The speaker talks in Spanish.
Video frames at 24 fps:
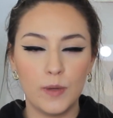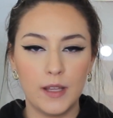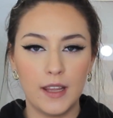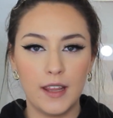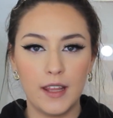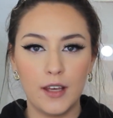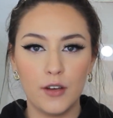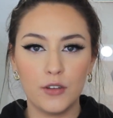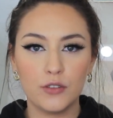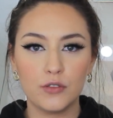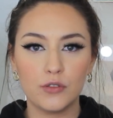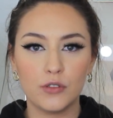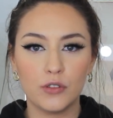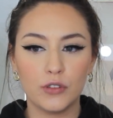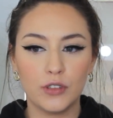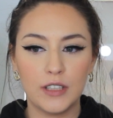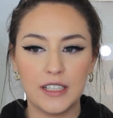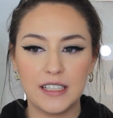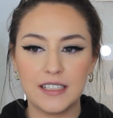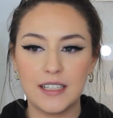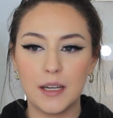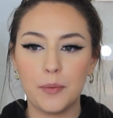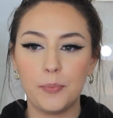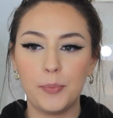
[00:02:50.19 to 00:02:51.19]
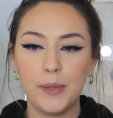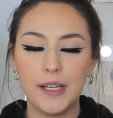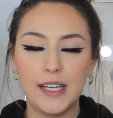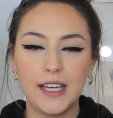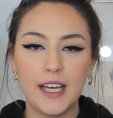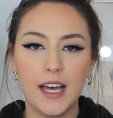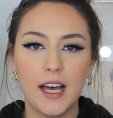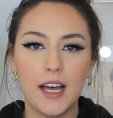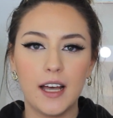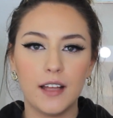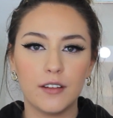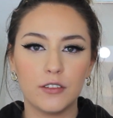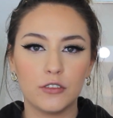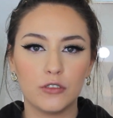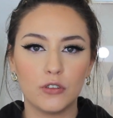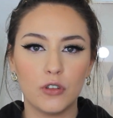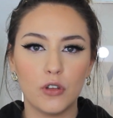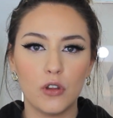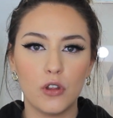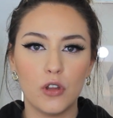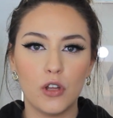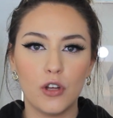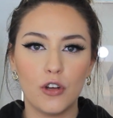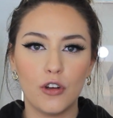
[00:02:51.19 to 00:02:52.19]
videos donde ella explica
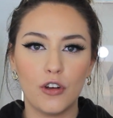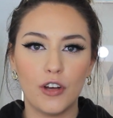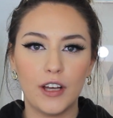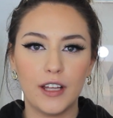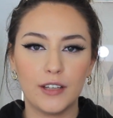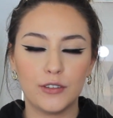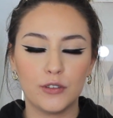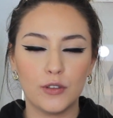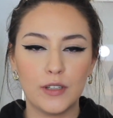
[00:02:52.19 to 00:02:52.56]
todo,